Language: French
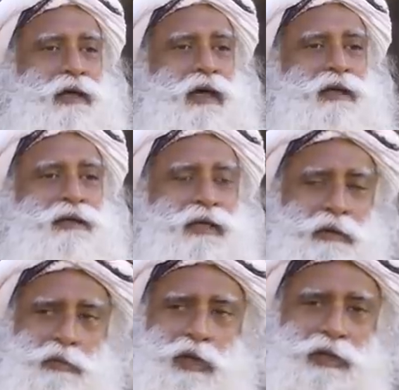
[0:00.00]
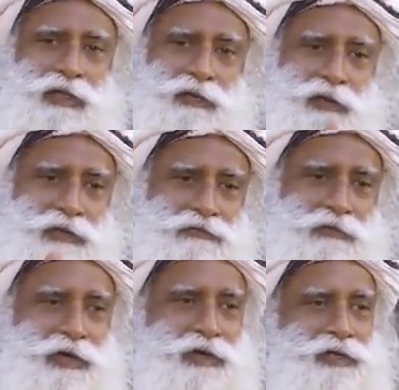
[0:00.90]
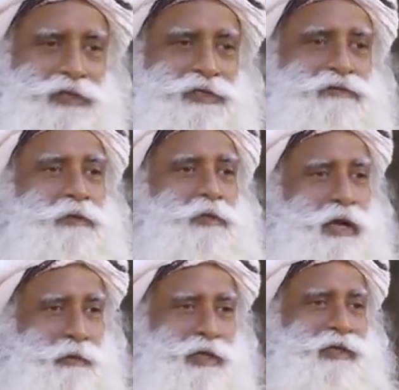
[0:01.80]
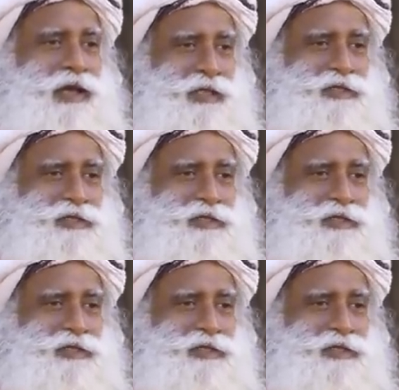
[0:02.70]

Et ils empêchent les étrangers d'entrer,